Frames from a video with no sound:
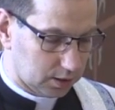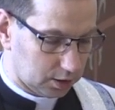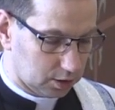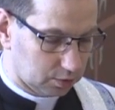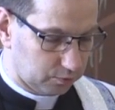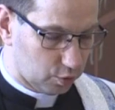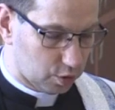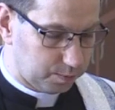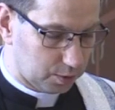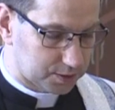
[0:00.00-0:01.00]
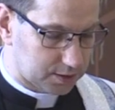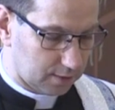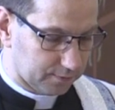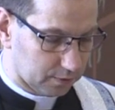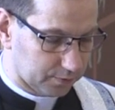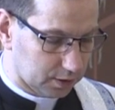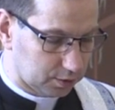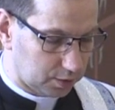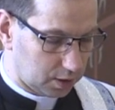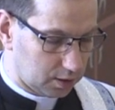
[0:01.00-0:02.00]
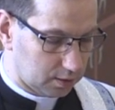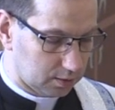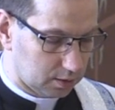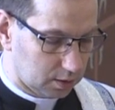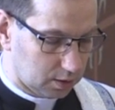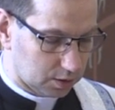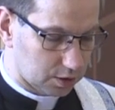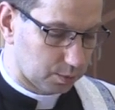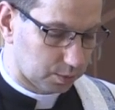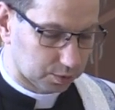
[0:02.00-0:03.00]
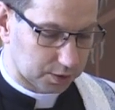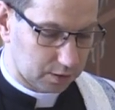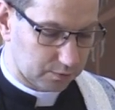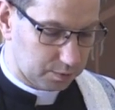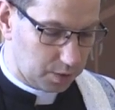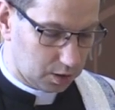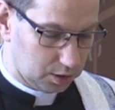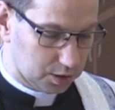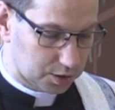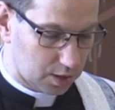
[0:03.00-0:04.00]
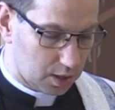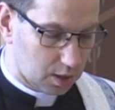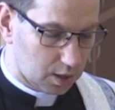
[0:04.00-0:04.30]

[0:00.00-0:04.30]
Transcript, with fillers: takich dwóch podstawowych, które chciałbym tutaj wymienić,